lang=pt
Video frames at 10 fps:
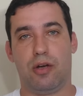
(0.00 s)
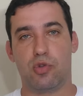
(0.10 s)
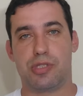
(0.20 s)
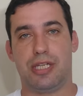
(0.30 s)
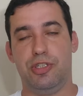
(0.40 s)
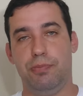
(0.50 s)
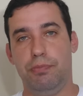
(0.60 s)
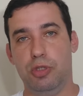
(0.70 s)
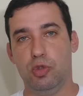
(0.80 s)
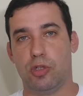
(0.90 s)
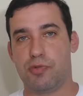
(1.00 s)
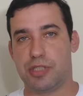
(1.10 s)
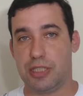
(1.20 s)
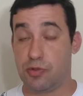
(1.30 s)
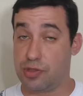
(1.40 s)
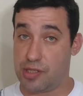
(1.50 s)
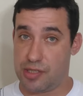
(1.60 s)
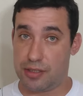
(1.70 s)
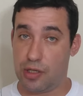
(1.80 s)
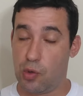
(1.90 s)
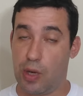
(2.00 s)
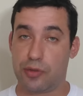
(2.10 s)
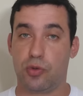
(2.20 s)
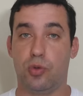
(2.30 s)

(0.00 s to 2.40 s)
Áustria de 1964,